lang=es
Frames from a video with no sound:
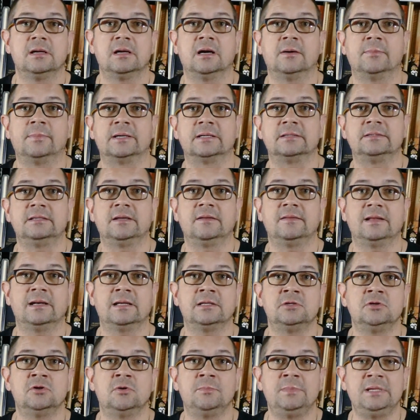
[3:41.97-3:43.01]
a partir del
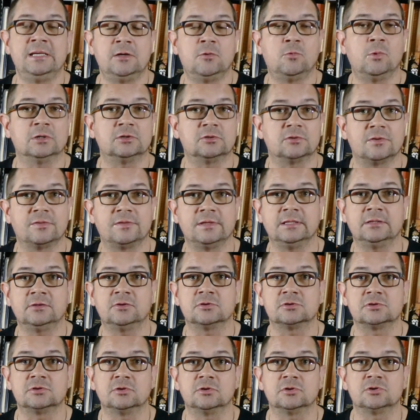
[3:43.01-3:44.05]
año
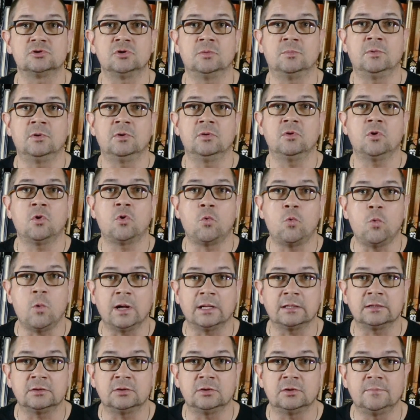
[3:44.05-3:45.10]
1400, grosso modo,
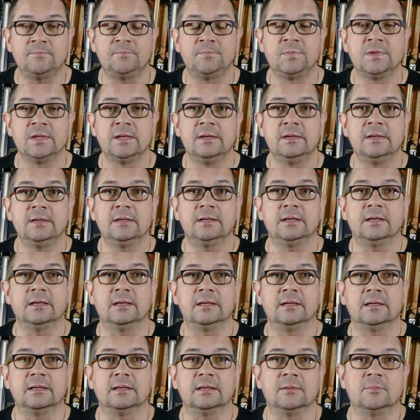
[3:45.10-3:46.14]
cuando
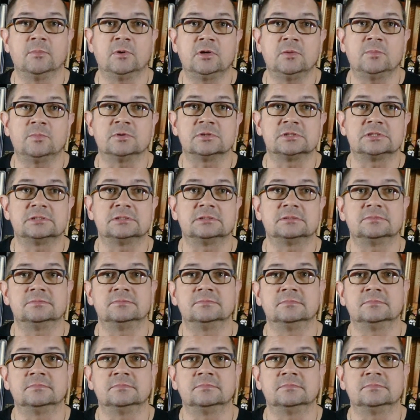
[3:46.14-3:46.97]
eh, bueno, pues